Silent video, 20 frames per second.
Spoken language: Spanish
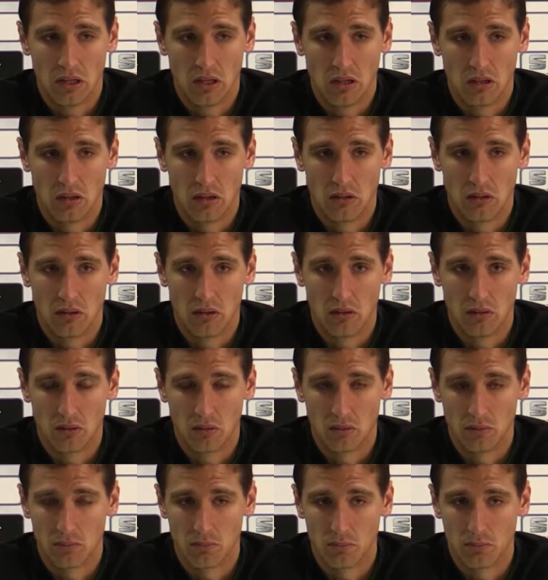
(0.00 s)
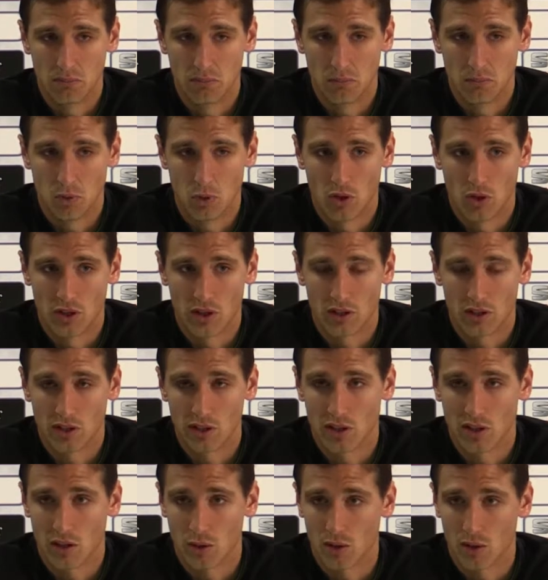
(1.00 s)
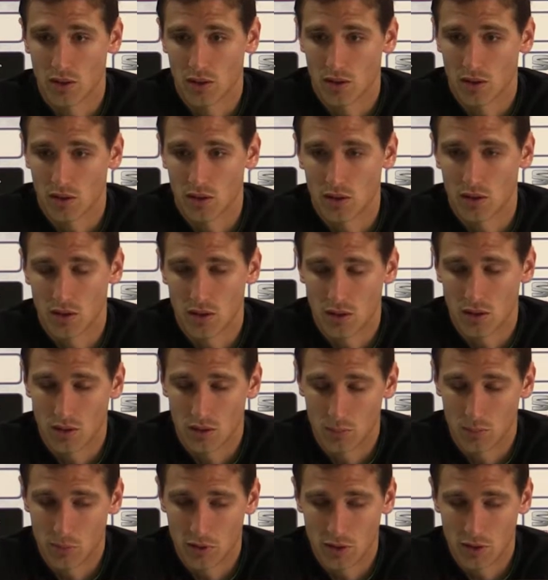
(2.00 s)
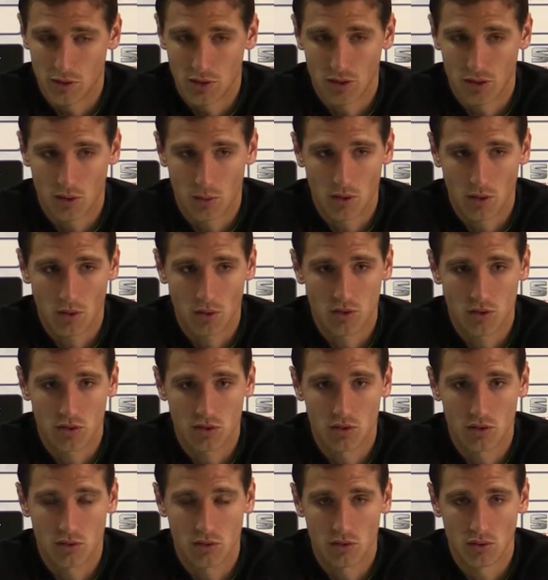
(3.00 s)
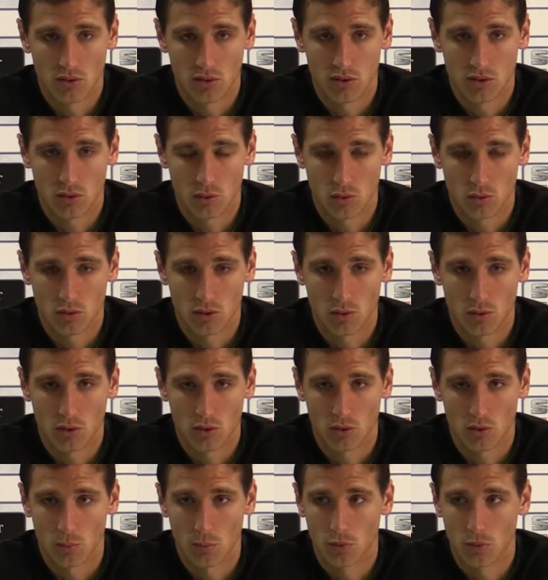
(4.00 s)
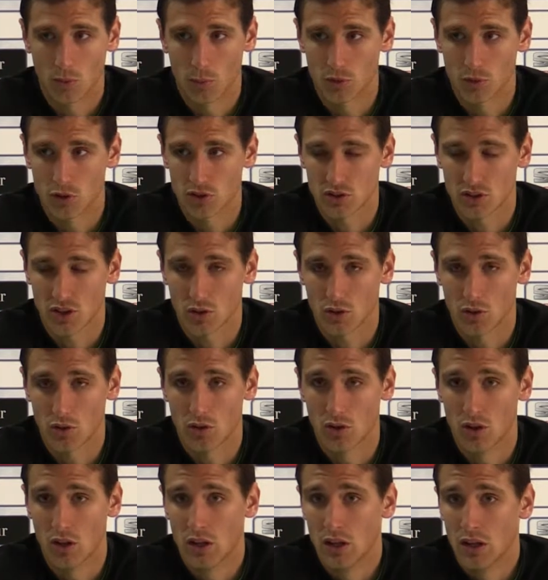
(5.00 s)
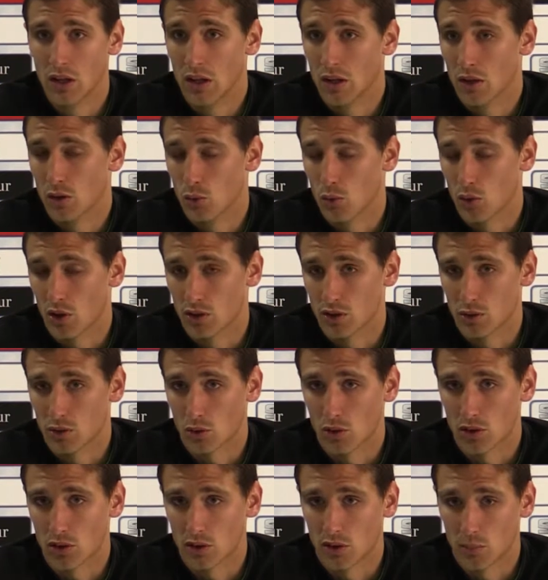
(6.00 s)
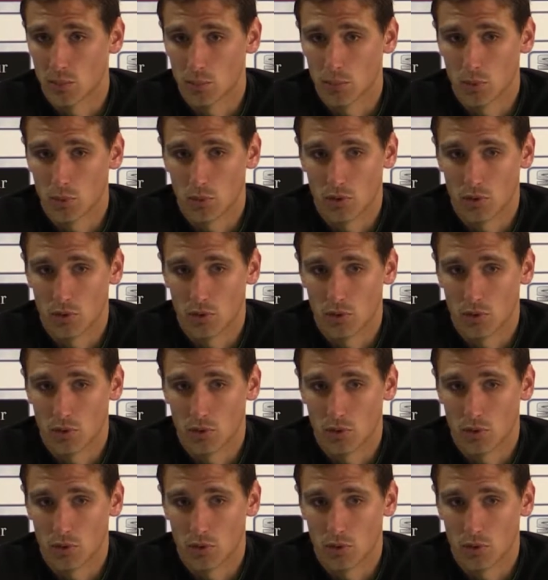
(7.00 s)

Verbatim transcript: no hay que tener la cabeza mirando hacia abajo, sino, sino continuar como hemos estado durante todo el tiempo.